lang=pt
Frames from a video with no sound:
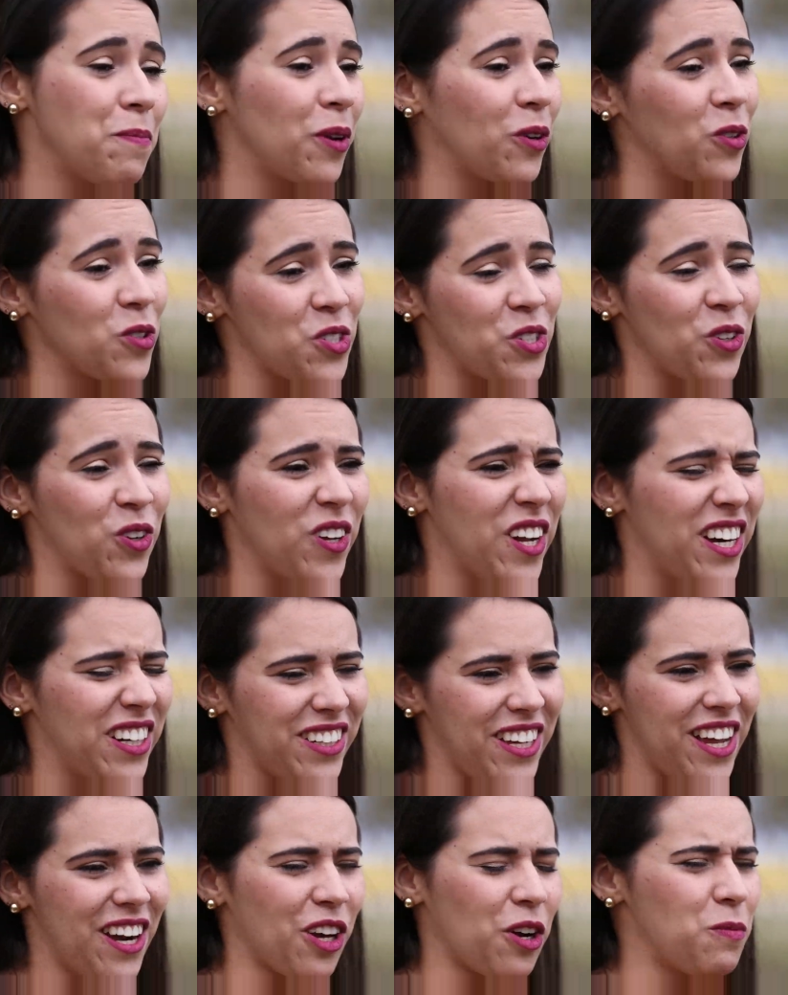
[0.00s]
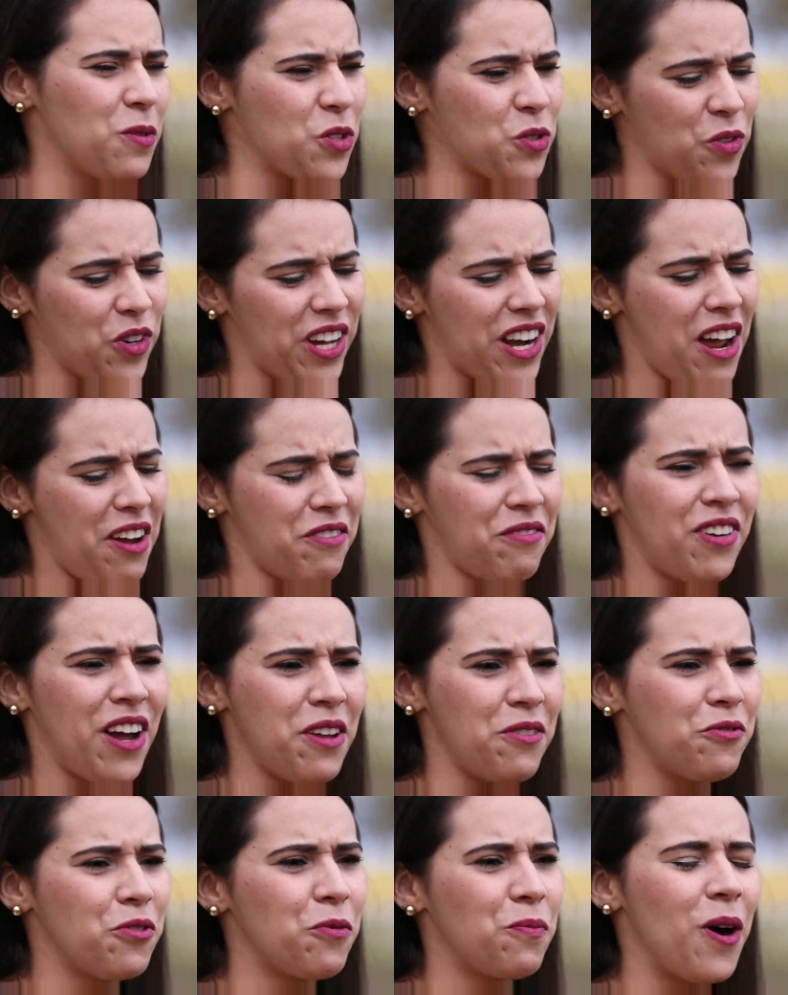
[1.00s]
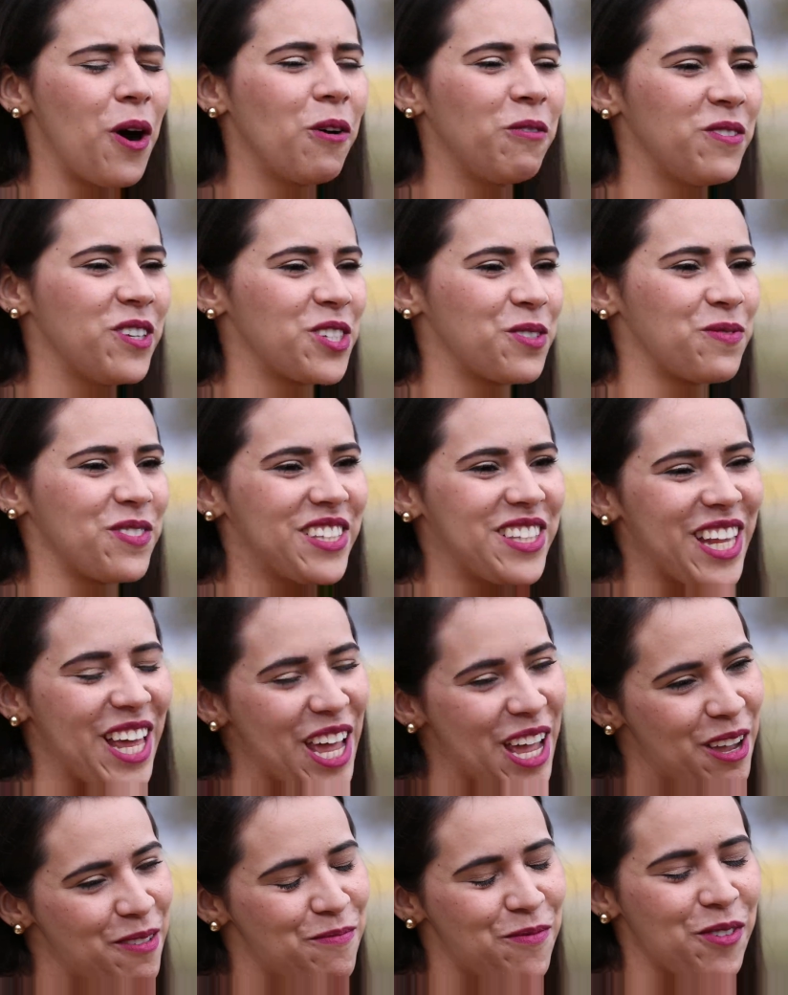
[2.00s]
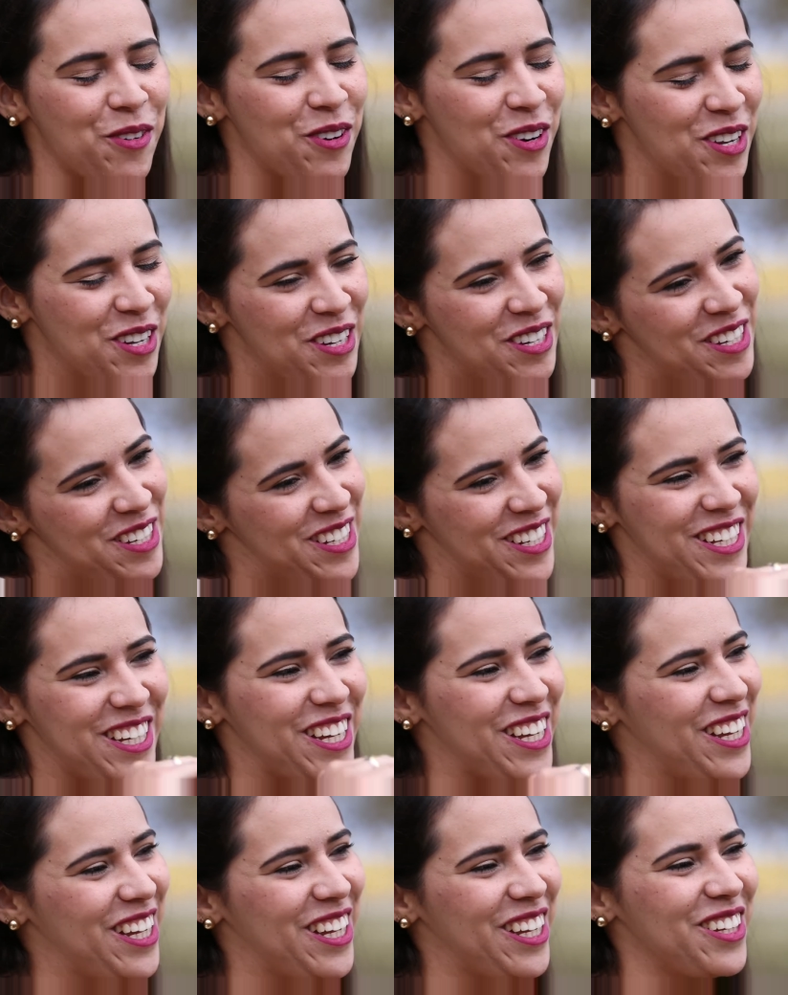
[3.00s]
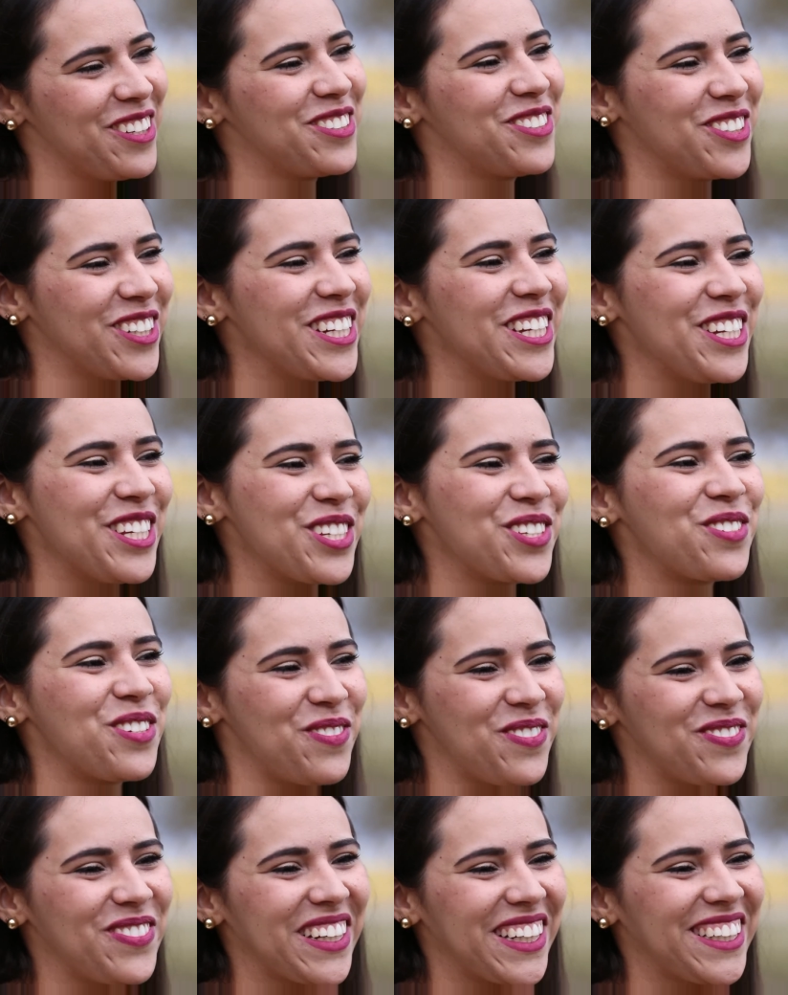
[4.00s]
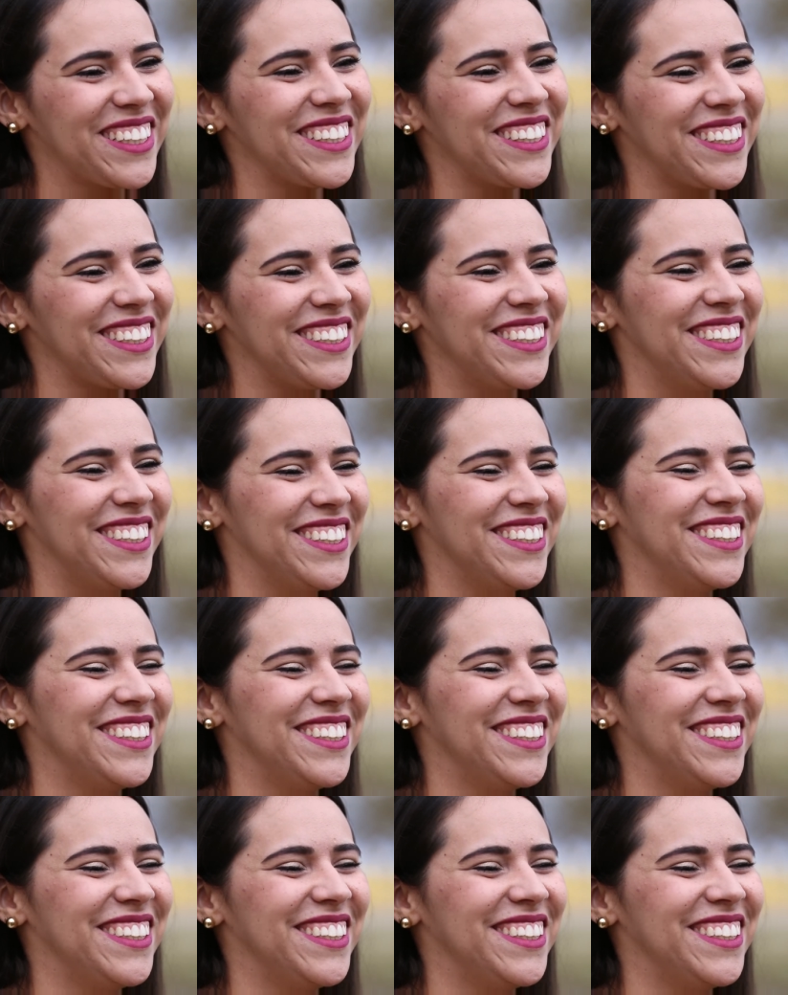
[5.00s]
pegou o celular dela, começou a gravar e filmar ao mesmo tempo. E foi isso, foi bem bacana.